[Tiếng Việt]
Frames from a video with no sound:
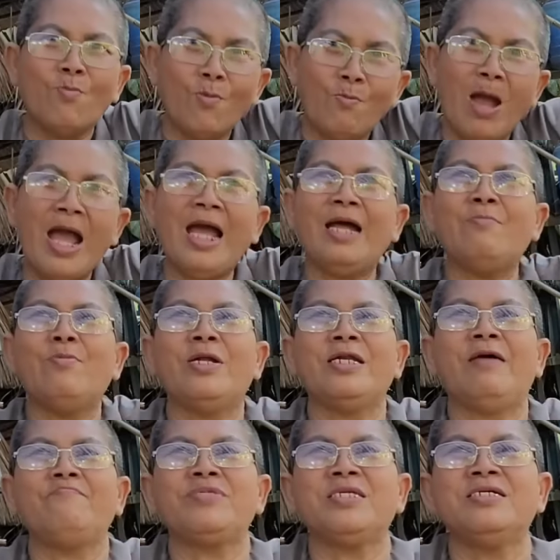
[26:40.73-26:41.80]
ba bữa
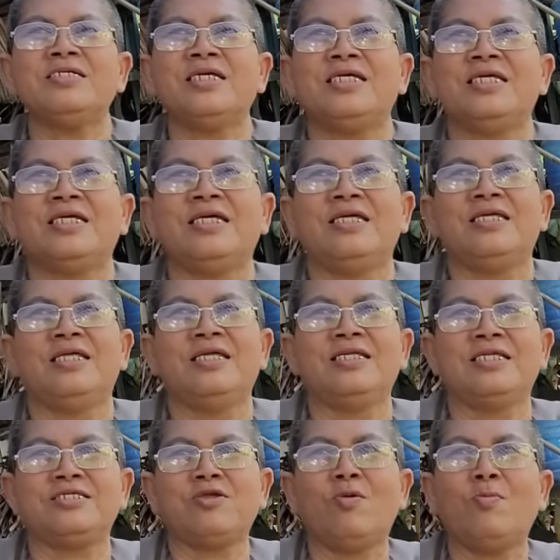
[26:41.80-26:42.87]
năm trước thì
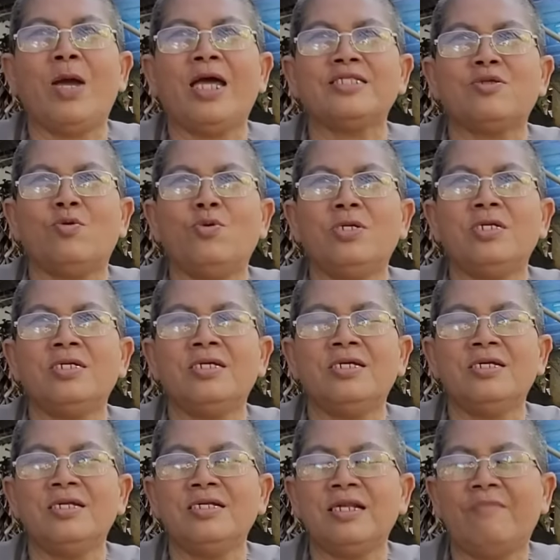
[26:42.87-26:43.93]
cho ba tuổi
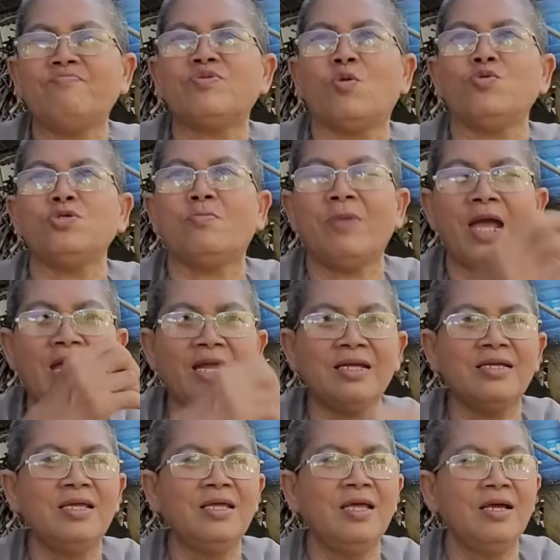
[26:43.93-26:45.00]
ờ, năm tuổi cho má
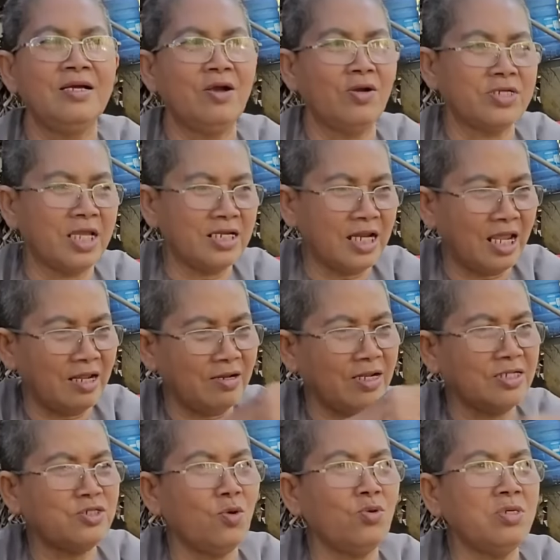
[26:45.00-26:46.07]
rồi kỳ này nó
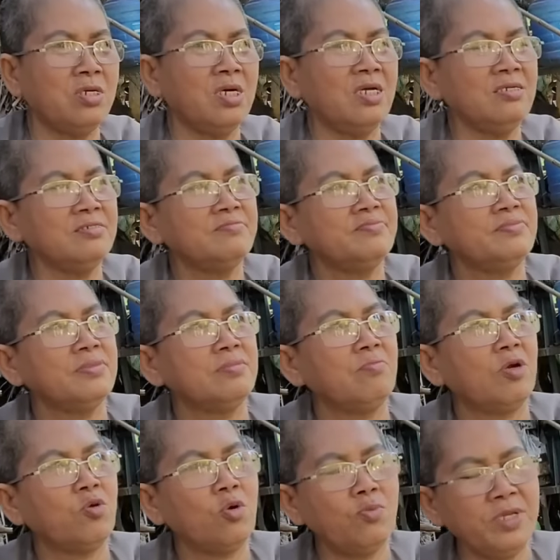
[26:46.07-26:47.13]
xuống nữa
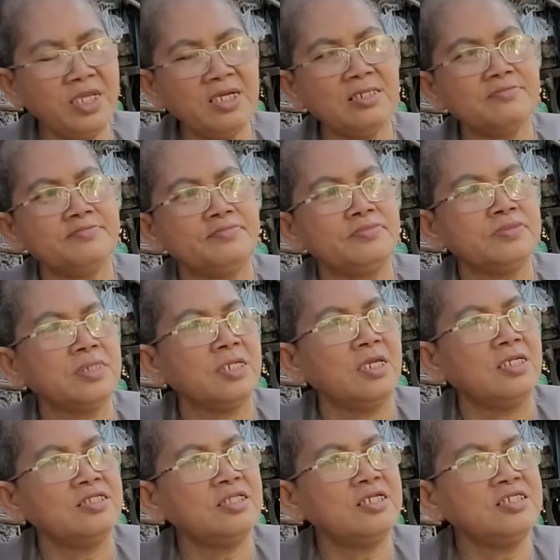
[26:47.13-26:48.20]
mà cô biết
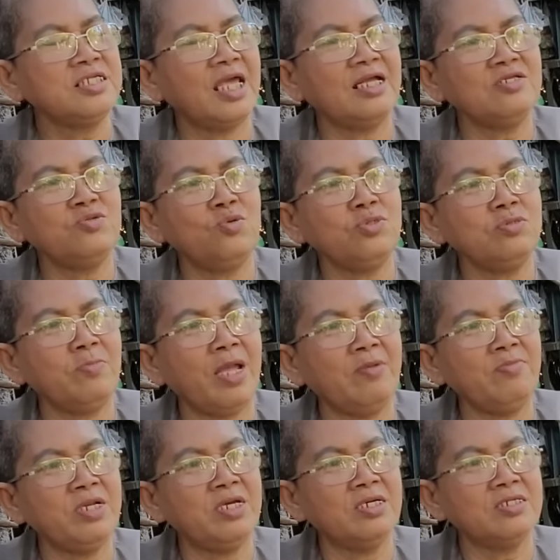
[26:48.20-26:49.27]
tính sáng xuống má
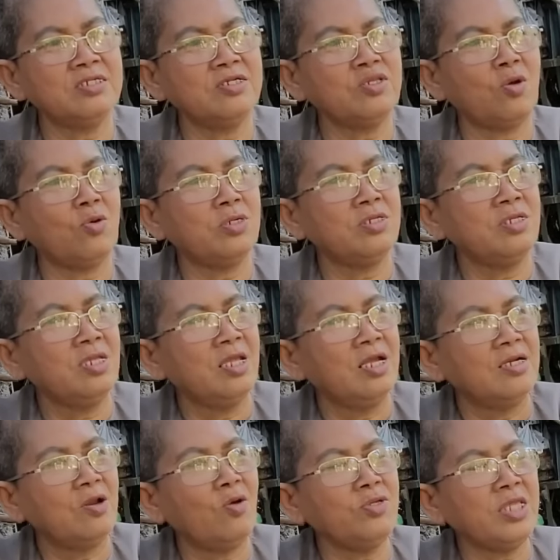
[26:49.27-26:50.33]
mới được nó thôi
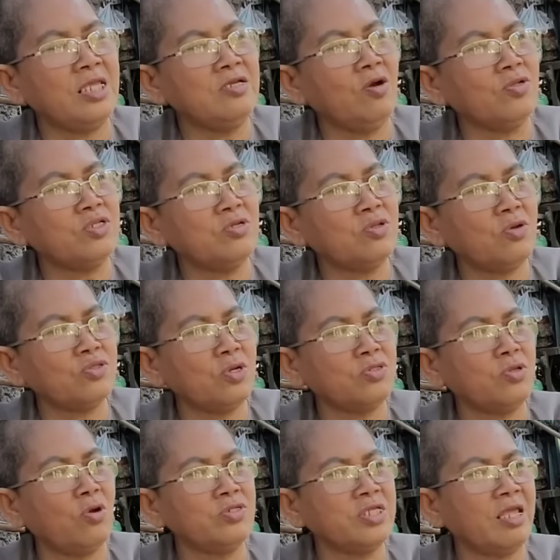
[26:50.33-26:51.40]
nói vậy rồi thôi thôi, thôi
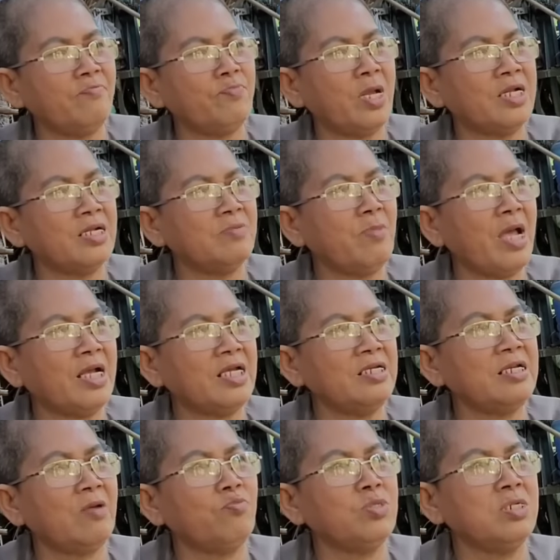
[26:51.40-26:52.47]
dọn dẹp bằng ba cái
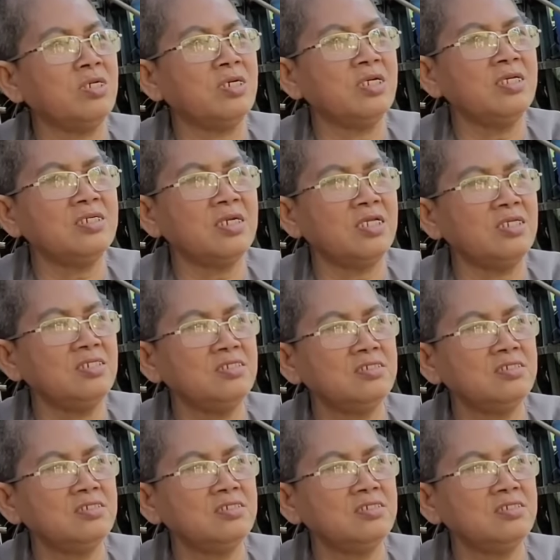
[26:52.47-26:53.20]
cọng dừa viết đi